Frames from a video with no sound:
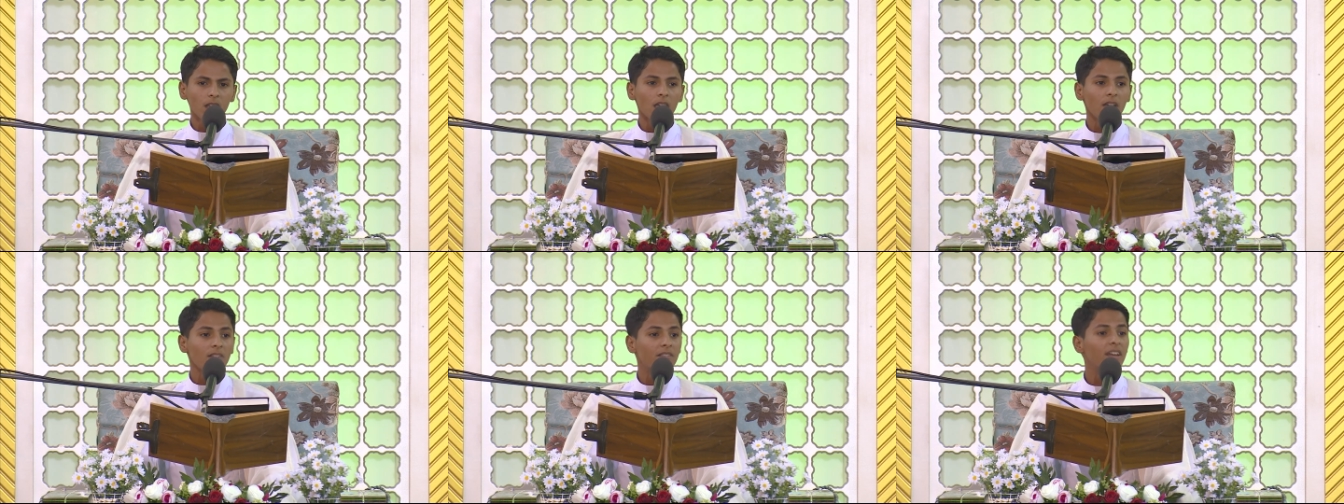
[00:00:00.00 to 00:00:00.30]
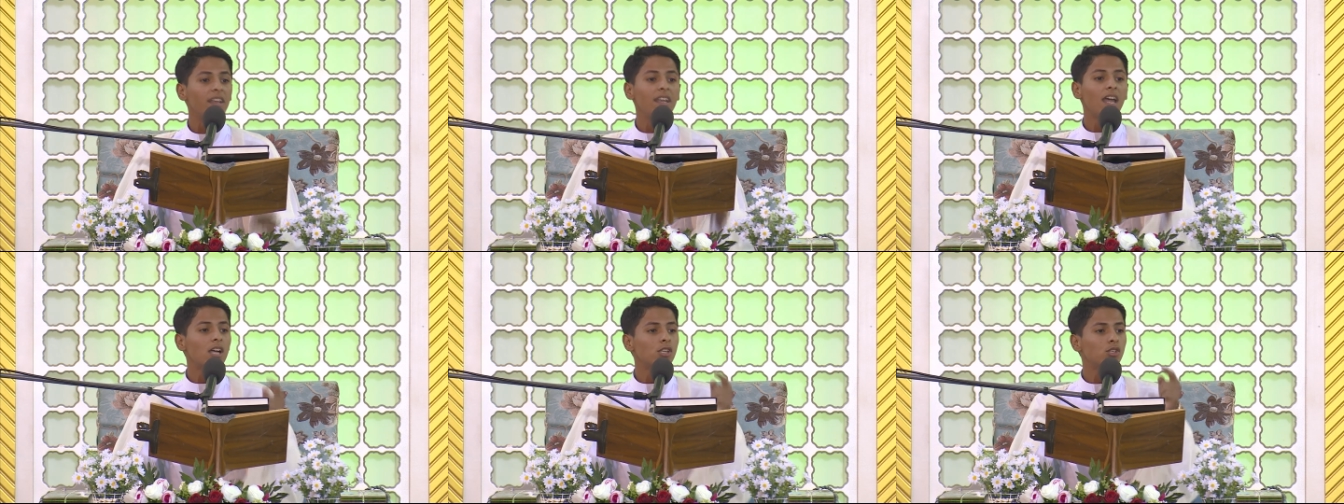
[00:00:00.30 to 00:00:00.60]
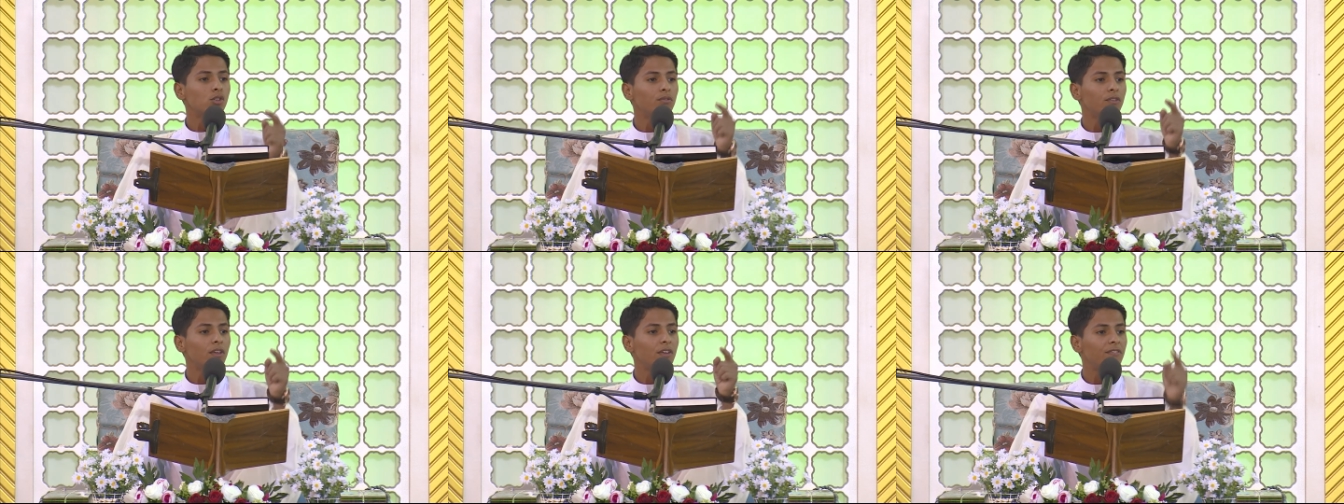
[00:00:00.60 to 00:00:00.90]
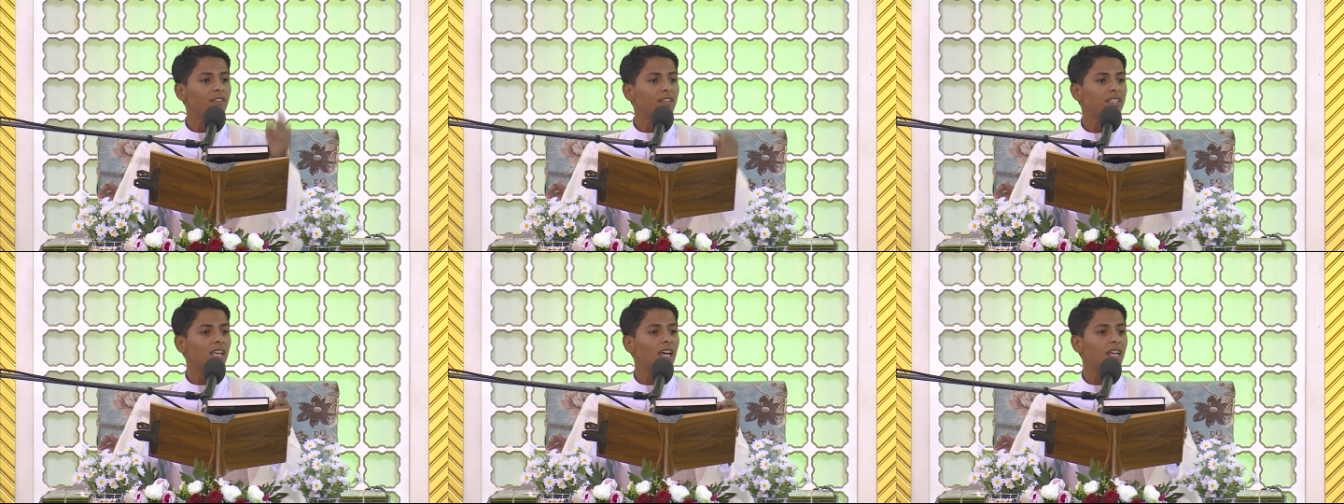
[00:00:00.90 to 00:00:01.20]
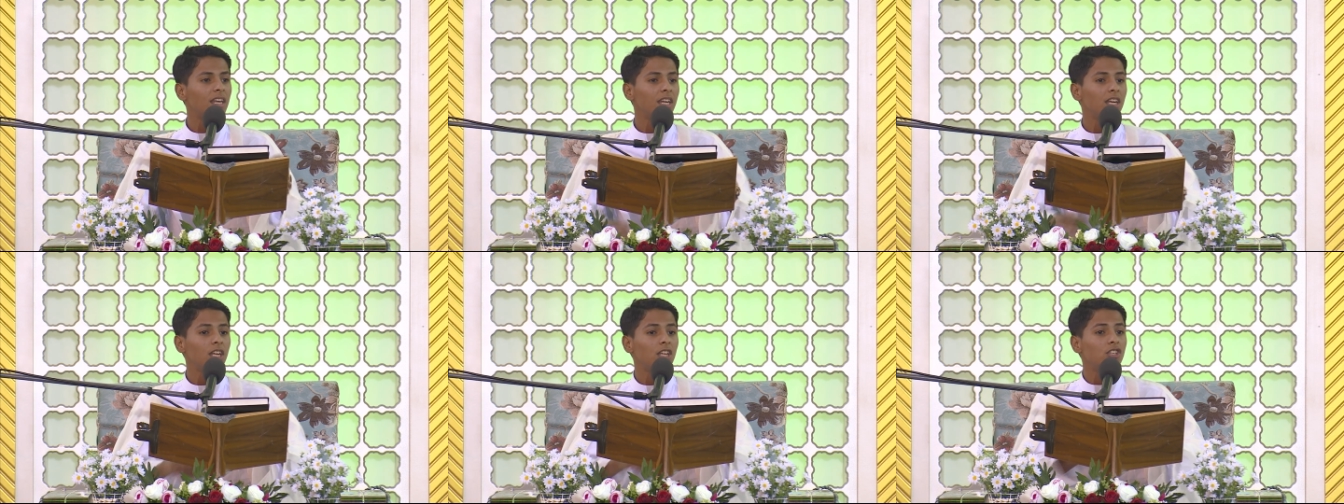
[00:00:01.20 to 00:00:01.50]
فالناس في
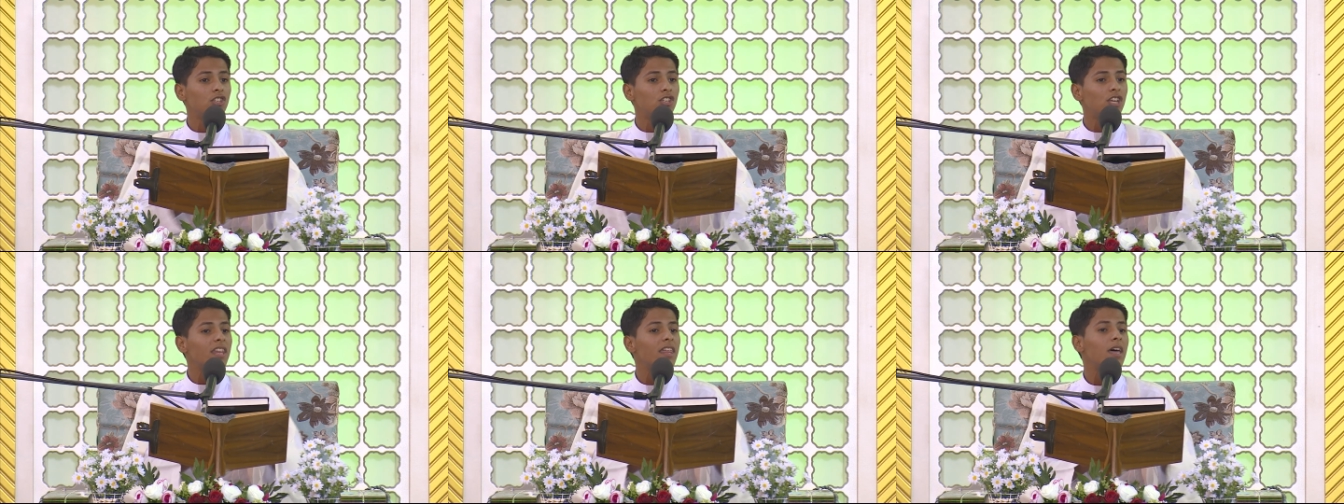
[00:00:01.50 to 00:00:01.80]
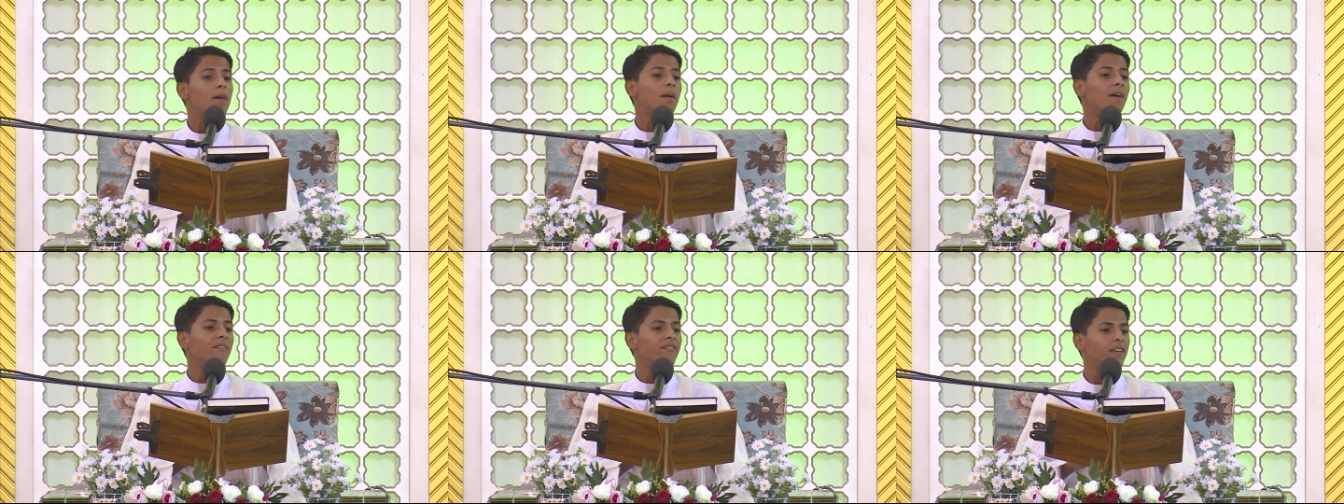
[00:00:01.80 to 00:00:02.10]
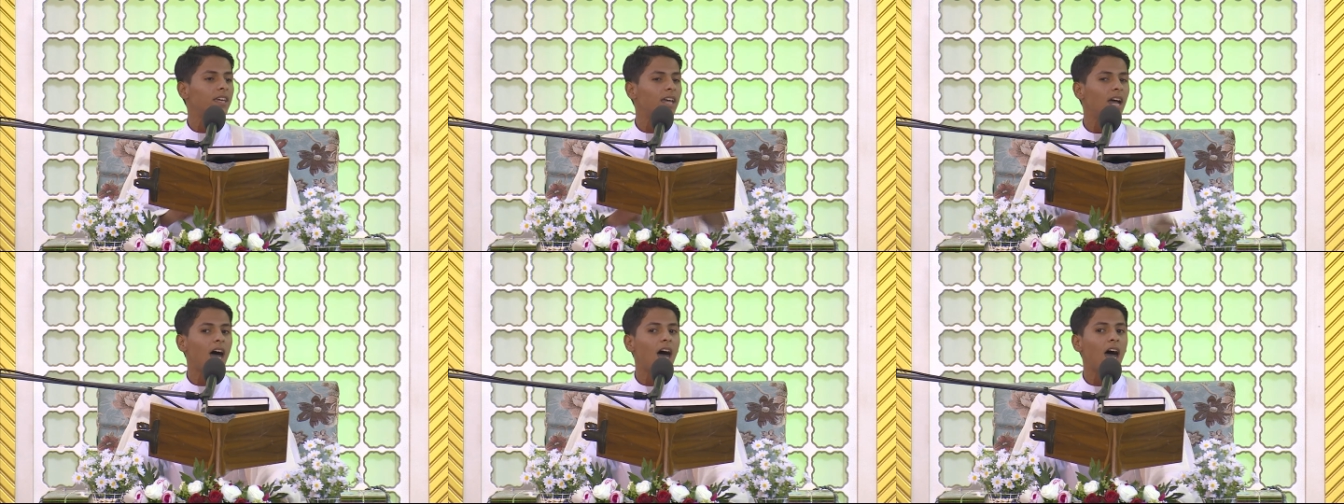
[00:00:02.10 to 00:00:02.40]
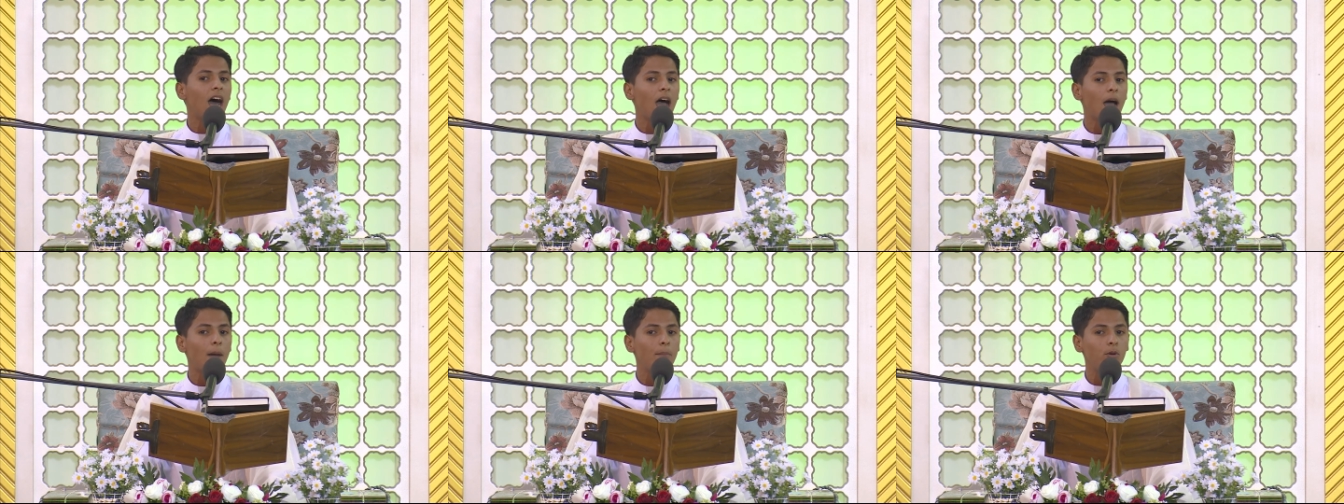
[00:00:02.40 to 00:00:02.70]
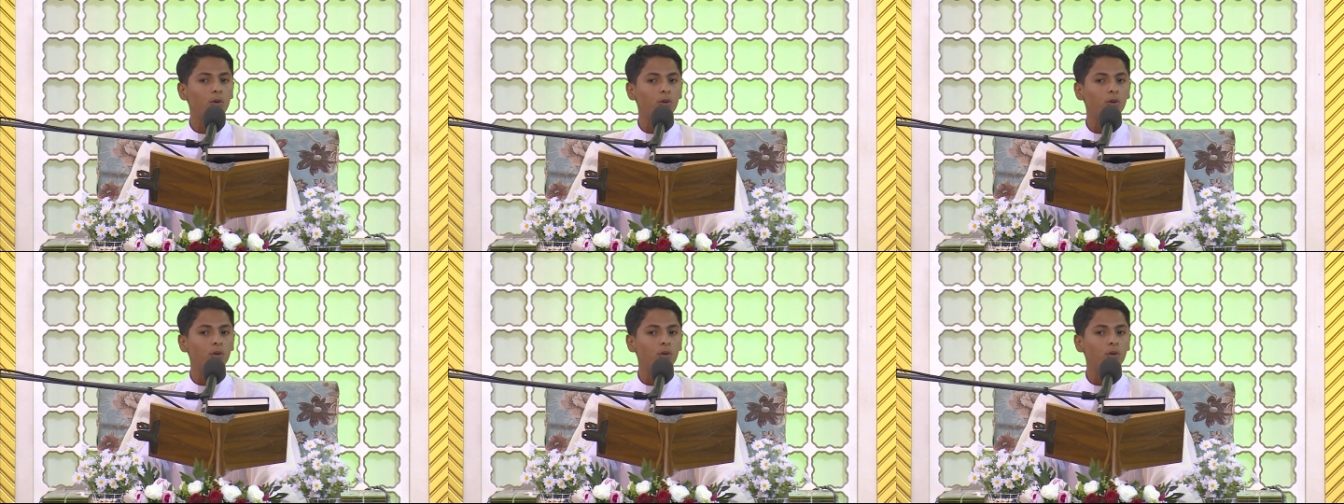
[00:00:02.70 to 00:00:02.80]
فتن انجلم فيها حبل